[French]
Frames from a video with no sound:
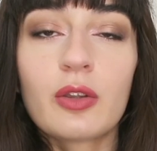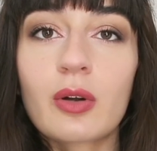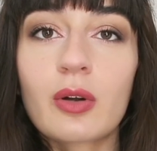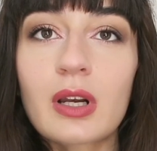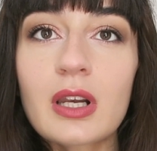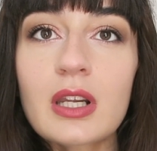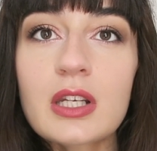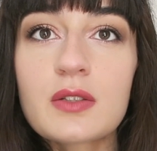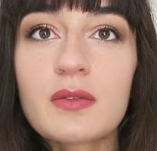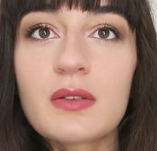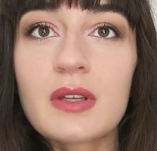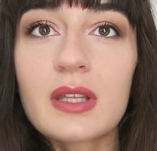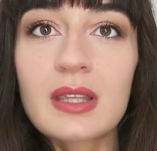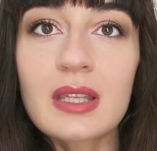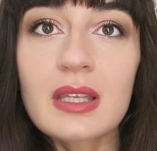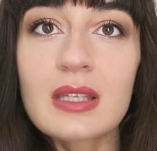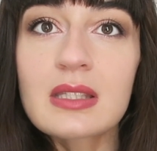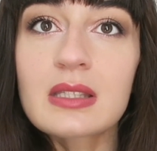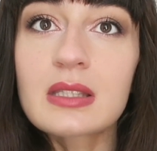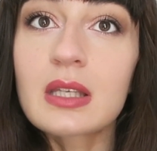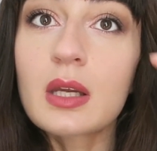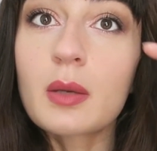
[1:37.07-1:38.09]
Donc là je vais
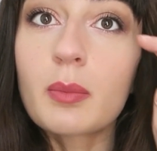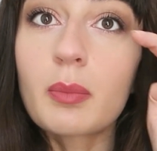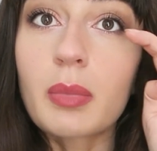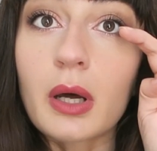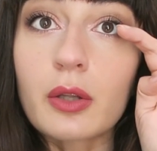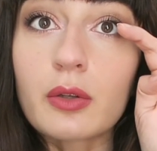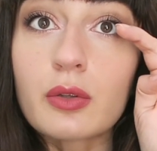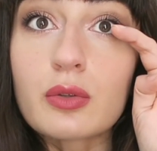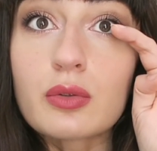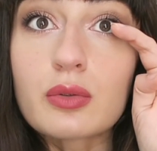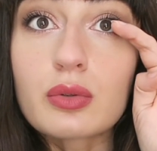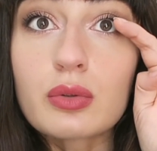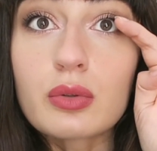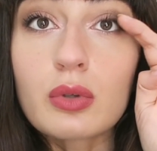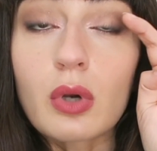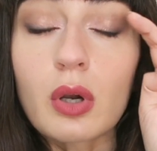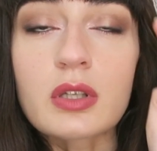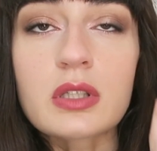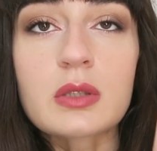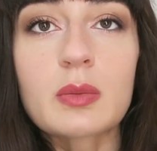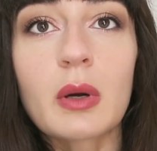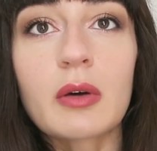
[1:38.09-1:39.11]
tester par dessus,
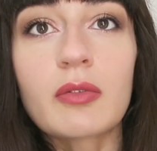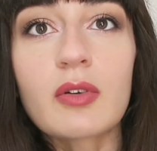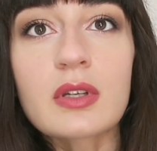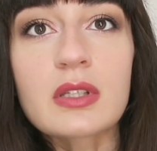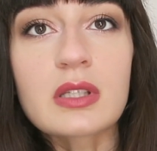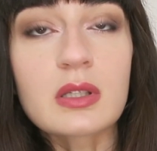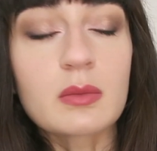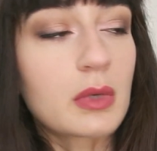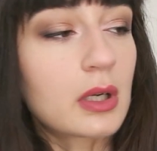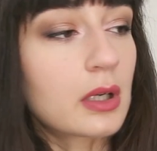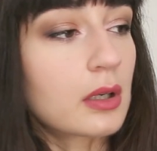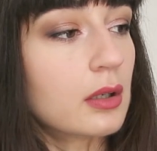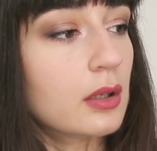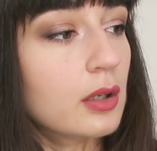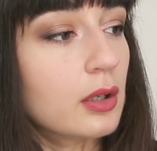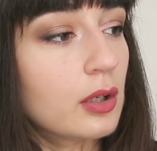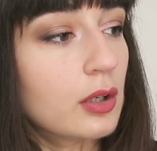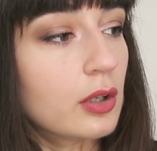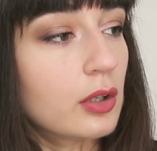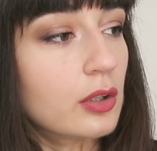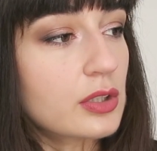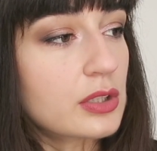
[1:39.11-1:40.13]
alors c'est pas forcément,
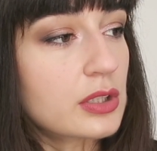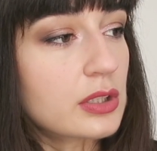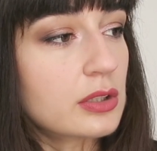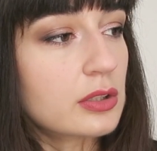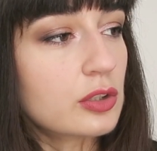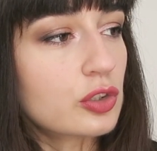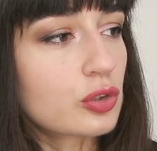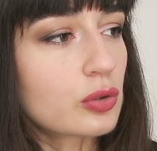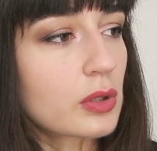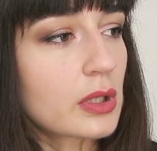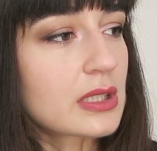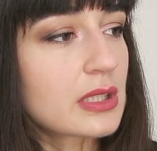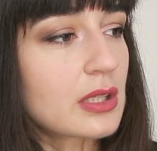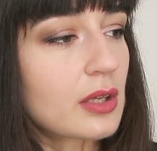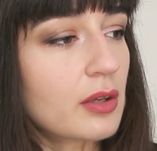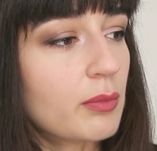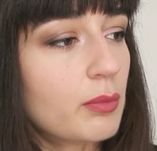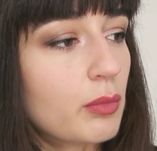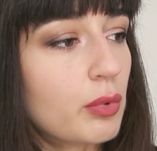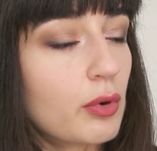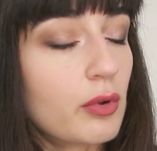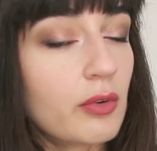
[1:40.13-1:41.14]
euh, je crois que
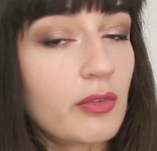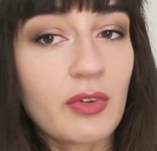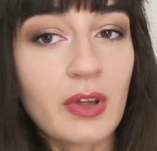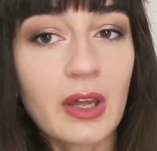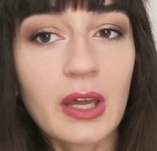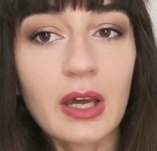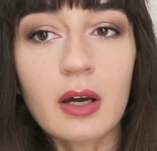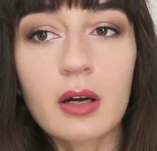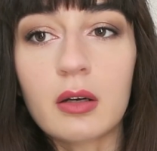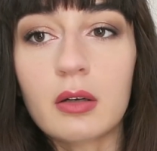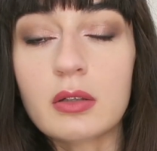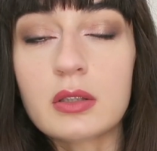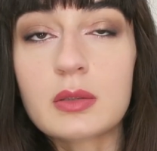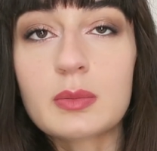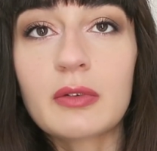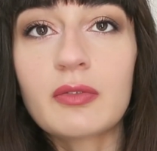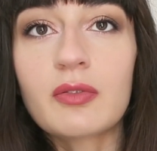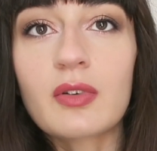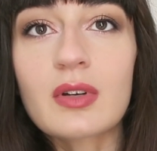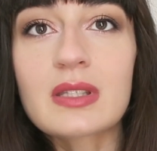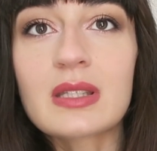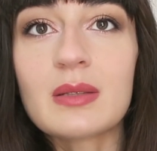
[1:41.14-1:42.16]
c'est un bleu vert, alors c'est
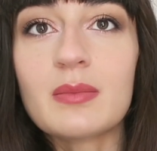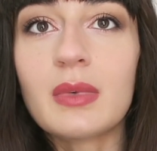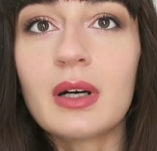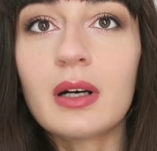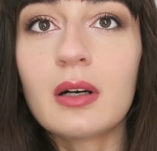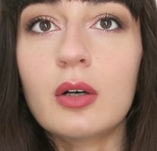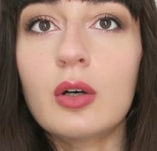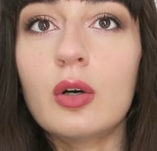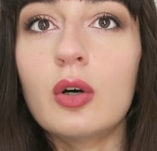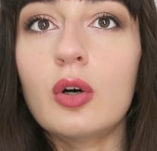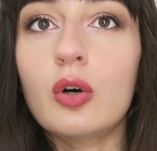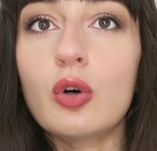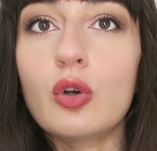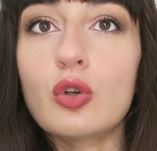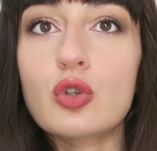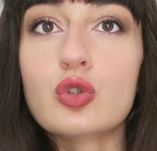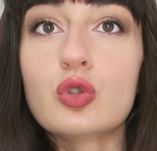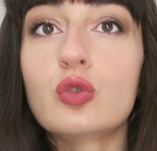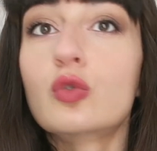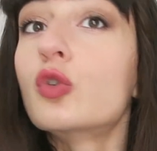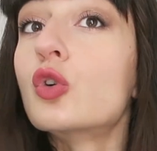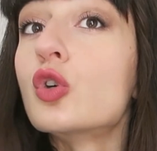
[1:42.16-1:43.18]
pas forcément
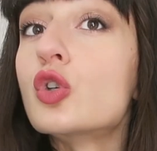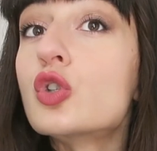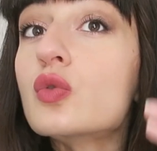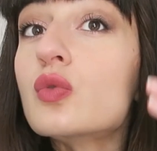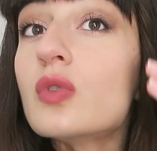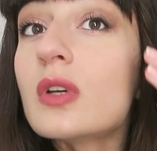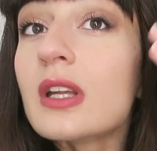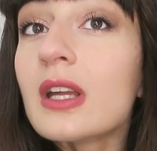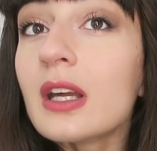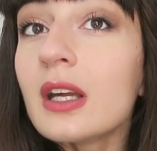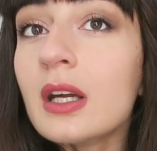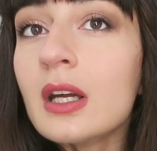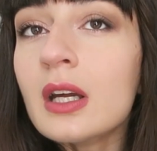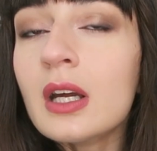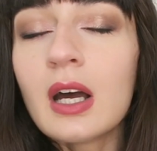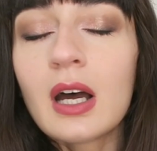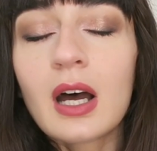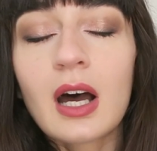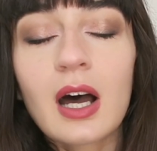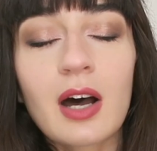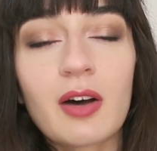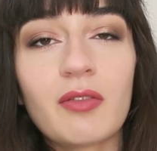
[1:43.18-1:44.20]
euh, ce que je voulais
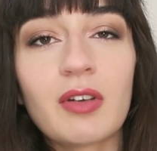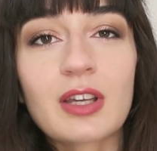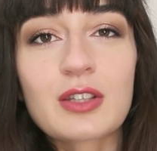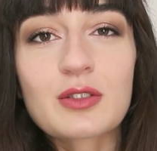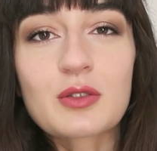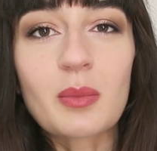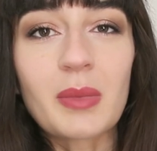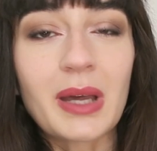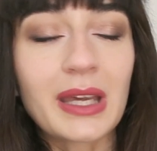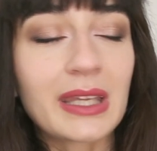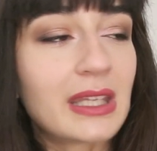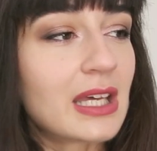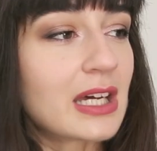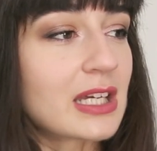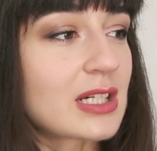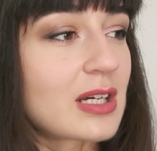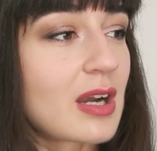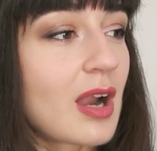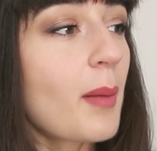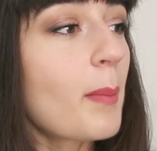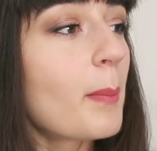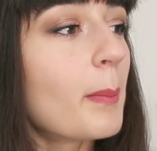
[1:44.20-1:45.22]
avec ce
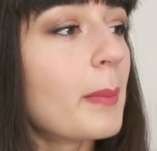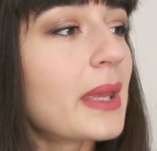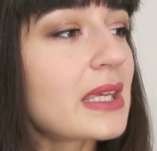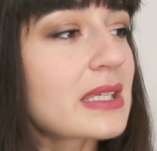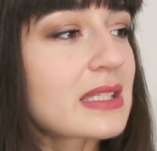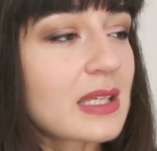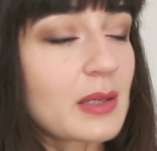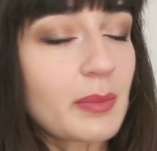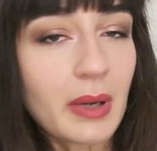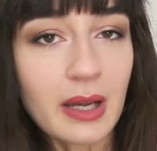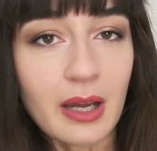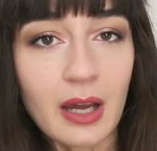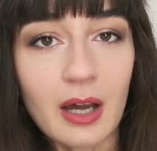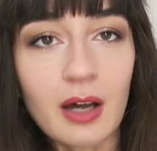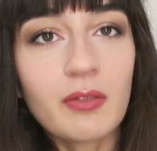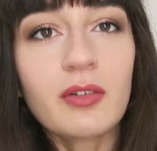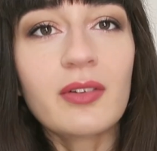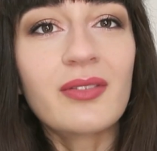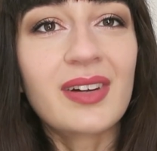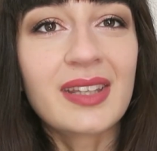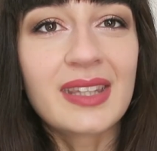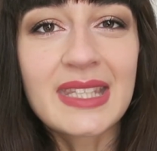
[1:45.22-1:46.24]
maquillage là, mais c'est pas
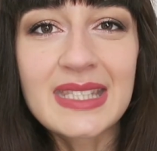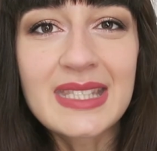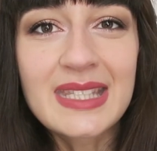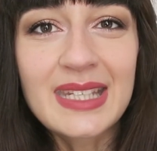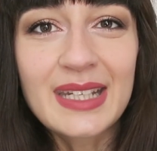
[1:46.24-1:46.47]
grave, on va